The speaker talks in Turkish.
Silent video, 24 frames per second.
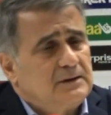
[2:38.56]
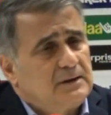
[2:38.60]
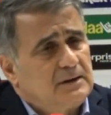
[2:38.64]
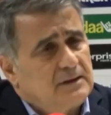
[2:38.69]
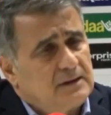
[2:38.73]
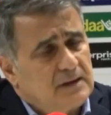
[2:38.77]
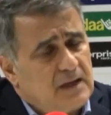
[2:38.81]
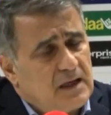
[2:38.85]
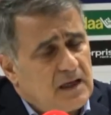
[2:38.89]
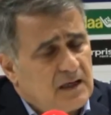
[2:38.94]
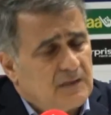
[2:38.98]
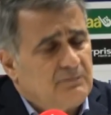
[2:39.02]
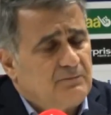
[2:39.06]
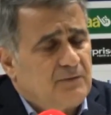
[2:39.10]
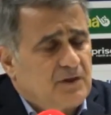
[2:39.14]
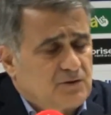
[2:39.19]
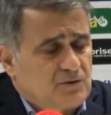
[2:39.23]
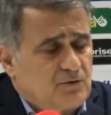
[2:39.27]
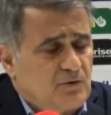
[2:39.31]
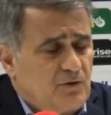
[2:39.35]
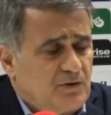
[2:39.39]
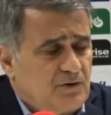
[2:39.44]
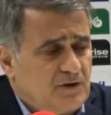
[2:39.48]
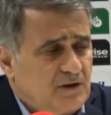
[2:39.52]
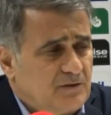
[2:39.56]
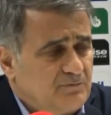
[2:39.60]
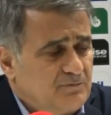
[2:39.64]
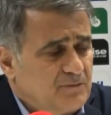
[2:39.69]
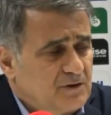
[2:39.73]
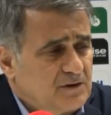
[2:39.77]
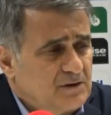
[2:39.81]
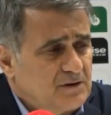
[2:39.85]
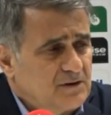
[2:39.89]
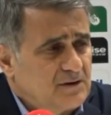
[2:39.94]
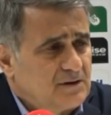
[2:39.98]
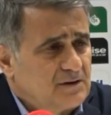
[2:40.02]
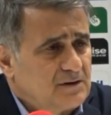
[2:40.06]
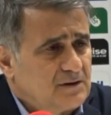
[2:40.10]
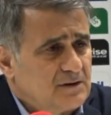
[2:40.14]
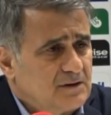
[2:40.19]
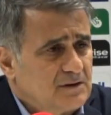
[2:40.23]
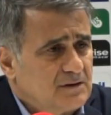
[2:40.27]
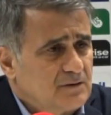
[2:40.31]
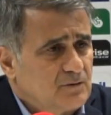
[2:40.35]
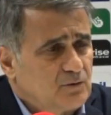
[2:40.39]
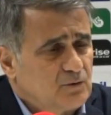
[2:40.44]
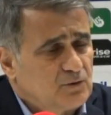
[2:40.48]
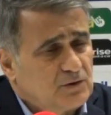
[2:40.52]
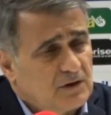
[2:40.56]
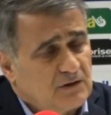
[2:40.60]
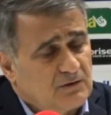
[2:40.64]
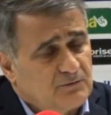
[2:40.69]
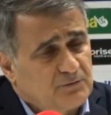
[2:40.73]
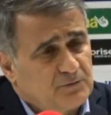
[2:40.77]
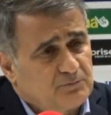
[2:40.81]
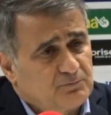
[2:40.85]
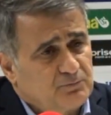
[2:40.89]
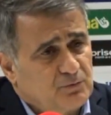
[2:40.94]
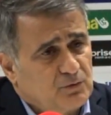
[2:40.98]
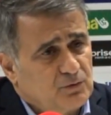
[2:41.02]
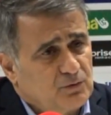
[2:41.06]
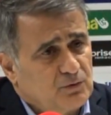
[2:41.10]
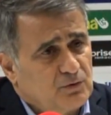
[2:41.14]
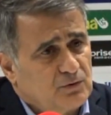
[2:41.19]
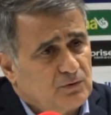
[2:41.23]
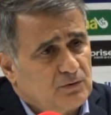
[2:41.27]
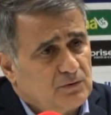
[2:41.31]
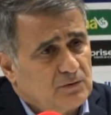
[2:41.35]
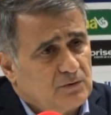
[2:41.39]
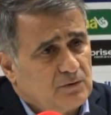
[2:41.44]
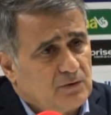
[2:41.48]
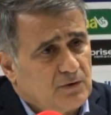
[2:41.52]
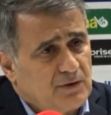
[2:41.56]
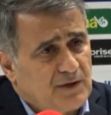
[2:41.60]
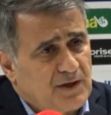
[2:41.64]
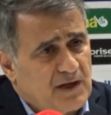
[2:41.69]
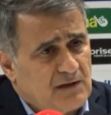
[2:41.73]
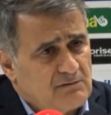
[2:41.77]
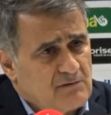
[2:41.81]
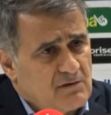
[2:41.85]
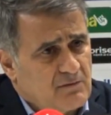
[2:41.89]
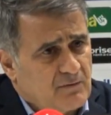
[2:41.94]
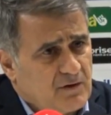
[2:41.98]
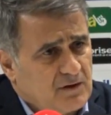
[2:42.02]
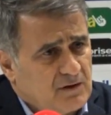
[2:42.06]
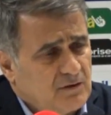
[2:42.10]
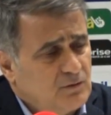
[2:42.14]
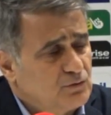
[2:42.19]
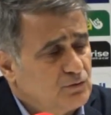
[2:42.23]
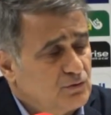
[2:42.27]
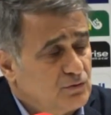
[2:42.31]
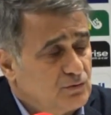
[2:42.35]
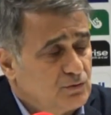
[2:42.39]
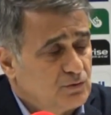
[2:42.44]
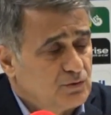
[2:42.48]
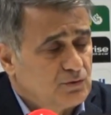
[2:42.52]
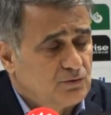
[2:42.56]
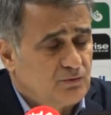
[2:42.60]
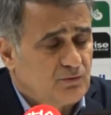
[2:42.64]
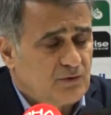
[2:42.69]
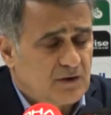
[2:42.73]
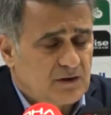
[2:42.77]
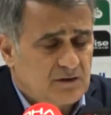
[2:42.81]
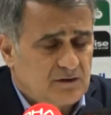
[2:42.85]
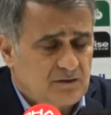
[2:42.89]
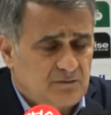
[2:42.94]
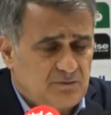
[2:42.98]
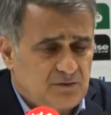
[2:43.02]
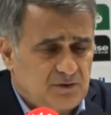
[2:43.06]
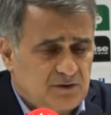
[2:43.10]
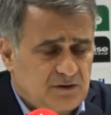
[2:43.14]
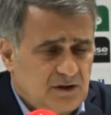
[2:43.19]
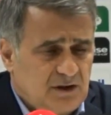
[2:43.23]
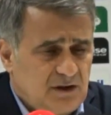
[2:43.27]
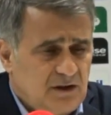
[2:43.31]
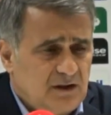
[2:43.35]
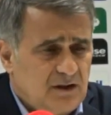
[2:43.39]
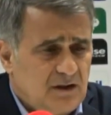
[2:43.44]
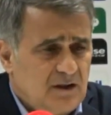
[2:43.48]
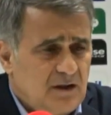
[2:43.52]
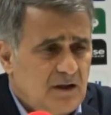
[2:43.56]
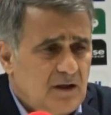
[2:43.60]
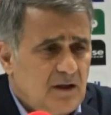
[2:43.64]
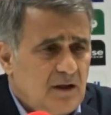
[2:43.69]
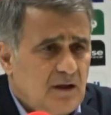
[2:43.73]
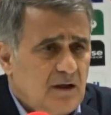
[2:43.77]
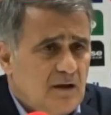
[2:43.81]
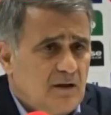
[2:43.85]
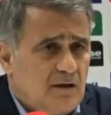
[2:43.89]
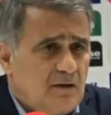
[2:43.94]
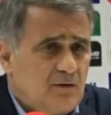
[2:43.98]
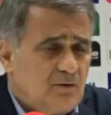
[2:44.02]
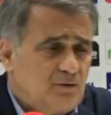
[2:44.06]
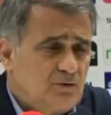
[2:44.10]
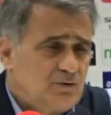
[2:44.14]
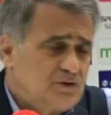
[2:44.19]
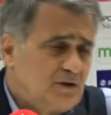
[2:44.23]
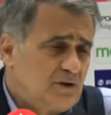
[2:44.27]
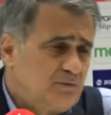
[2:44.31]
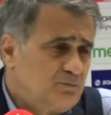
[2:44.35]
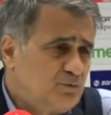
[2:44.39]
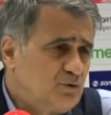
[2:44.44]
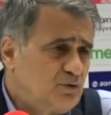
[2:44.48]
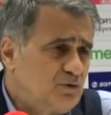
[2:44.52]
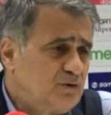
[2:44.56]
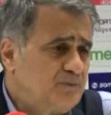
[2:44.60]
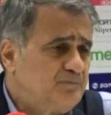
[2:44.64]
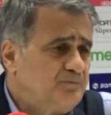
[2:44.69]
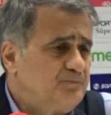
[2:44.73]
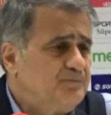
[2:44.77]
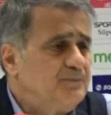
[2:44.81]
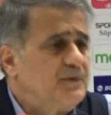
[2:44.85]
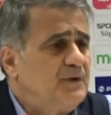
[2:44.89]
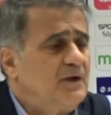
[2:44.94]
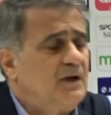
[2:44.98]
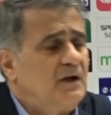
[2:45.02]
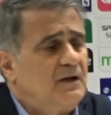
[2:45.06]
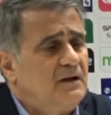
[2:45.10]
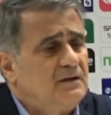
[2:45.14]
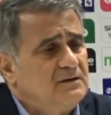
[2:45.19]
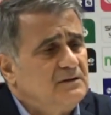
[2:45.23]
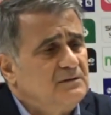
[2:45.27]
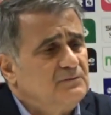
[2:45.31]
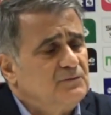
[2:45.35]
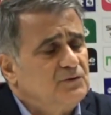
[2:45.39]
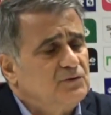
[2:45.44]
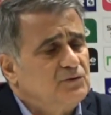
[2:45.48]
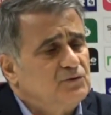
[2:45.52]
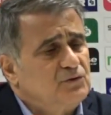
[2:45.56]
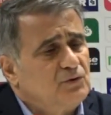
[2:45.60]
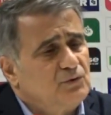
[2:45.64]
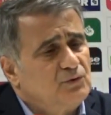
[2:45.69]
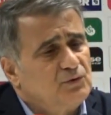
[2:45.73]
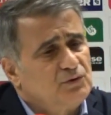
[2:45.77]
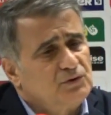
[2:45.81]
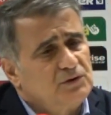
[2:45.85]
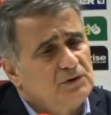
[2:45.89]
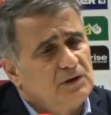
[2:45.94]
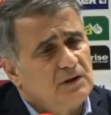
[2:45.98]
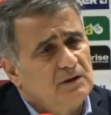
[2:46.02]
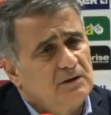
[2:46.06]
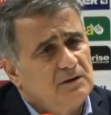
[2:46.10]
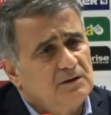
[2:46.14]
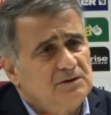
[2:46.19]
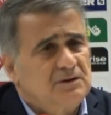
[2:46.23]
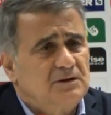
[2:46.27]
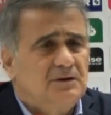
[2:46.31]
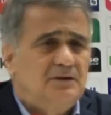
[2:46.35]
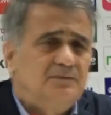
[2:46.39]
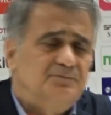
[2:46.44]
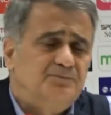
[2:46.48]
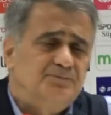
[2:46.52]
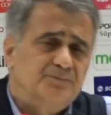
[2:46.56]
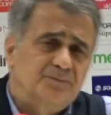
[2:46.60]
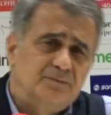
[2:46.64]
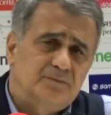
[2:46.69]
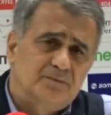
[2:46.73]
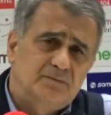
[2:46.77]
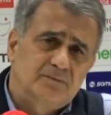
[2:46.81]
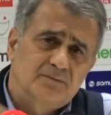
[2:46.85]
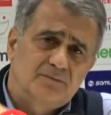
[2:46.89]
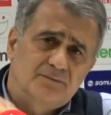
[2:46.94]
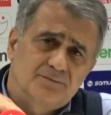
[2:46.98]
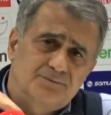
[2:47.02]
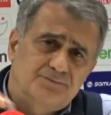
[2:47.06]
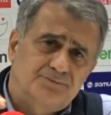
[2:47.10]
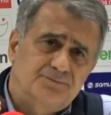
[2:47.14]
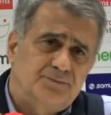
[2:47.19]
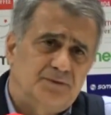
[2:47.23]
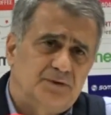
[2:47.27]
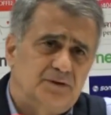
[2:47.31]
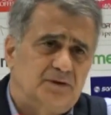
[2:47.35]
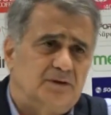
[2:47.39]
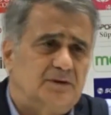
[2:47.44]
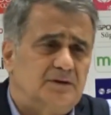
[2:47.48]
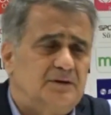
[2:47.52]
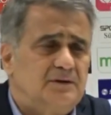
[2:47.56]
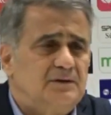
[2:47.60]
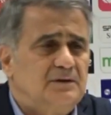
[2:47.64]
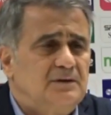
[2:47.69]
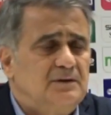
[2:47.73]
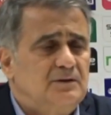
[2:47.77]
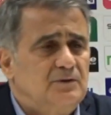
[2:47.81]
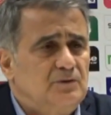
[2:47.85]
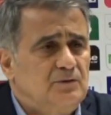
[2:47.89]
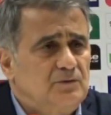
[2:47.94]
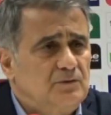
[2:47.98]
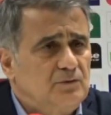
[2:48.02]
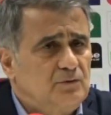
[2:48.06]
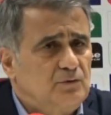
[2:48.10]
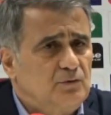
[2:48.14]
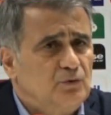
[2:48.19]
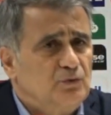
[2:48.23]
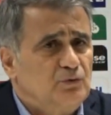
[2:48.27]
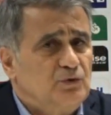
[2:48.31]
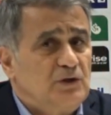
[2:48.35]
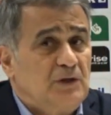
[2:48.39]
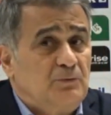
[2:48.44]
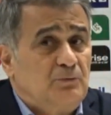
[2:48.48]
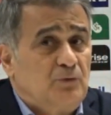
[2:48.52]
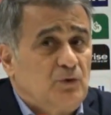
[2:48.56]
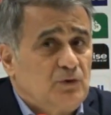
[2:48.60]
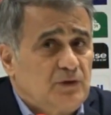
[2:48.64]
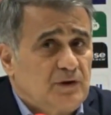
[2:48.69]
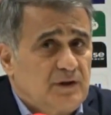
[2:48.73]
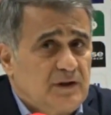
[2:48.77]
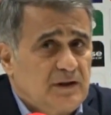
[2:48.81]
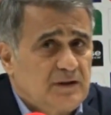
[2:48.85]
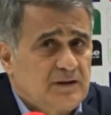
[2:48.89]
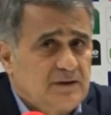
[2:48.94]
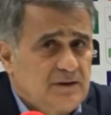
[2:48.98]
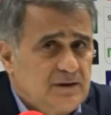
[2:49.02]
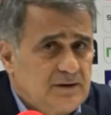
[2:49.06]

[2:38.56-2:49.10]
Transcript: her maç önemlidir. Güzel futbolu oynayamamanın üzüntüsü vardır bizde. O yüzden bugün aldığımız sonuçta işte e, gündem olarak